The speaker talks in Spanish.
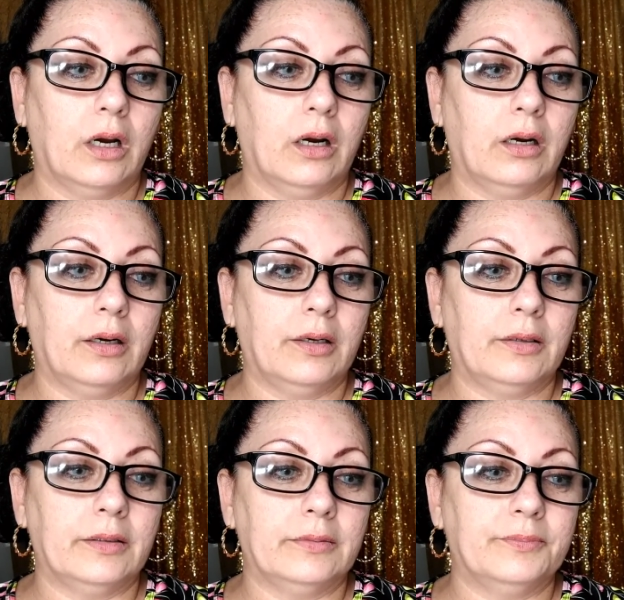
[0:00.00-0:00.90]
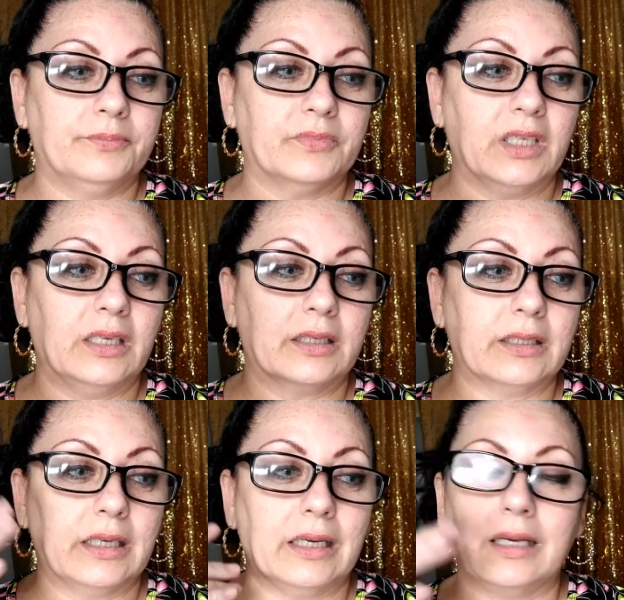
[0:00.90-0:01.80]
Ah...
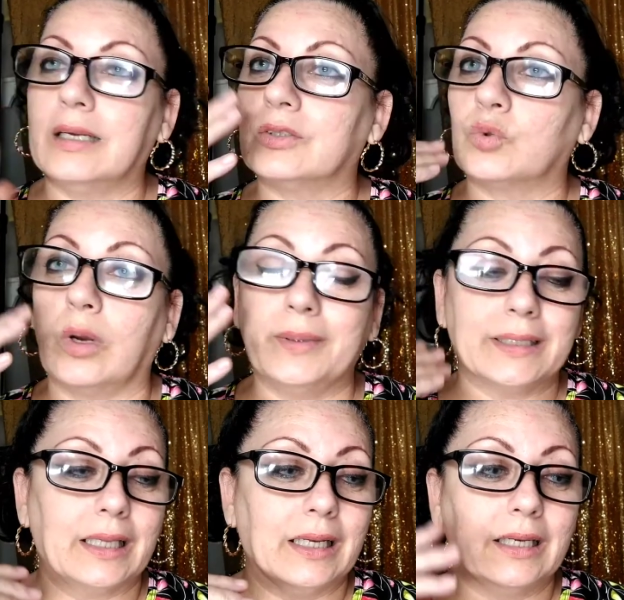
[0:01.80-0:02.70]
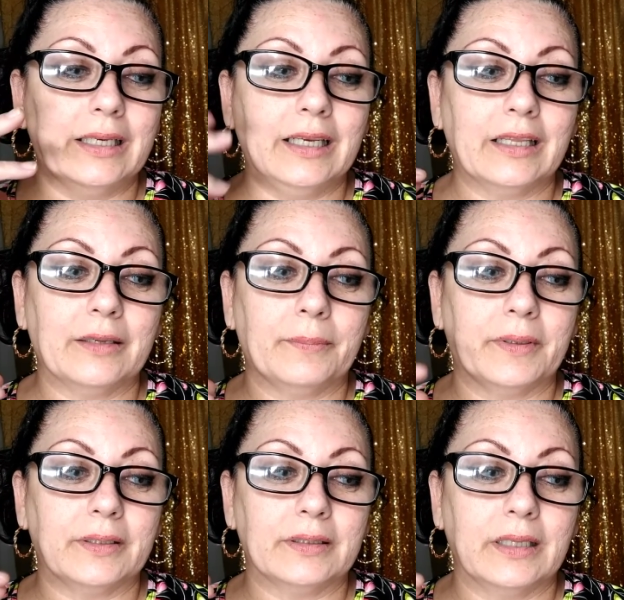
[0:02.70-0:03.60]
Suaviza las líneas
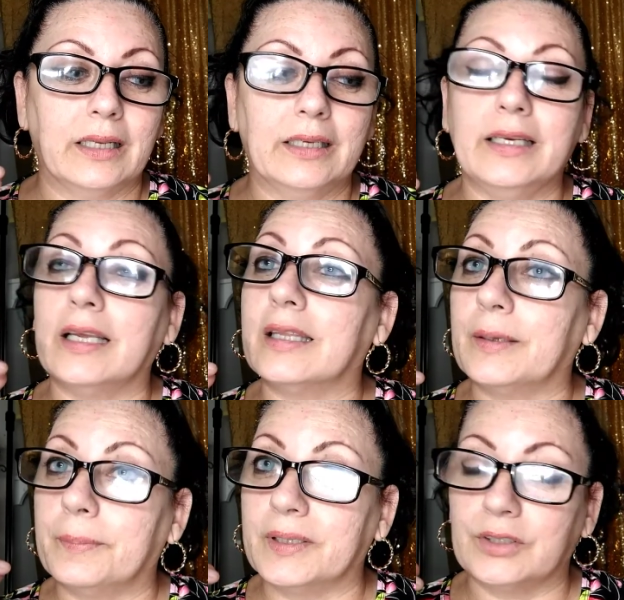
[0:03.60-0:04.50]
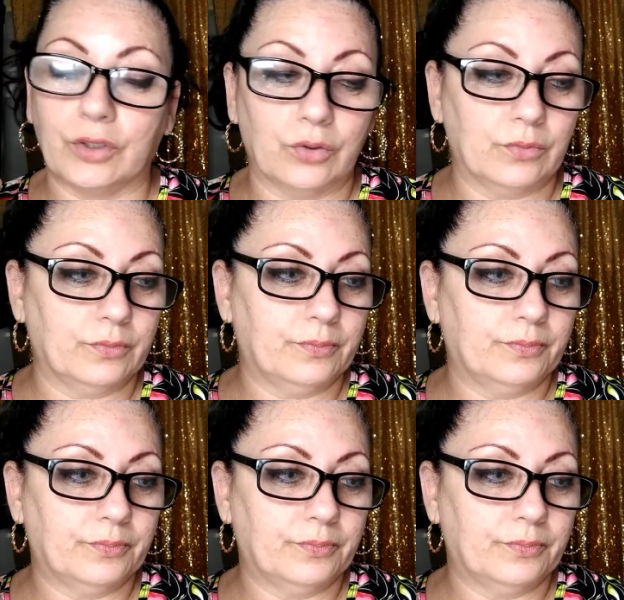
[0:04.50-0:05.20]
de, las líneas de expresión.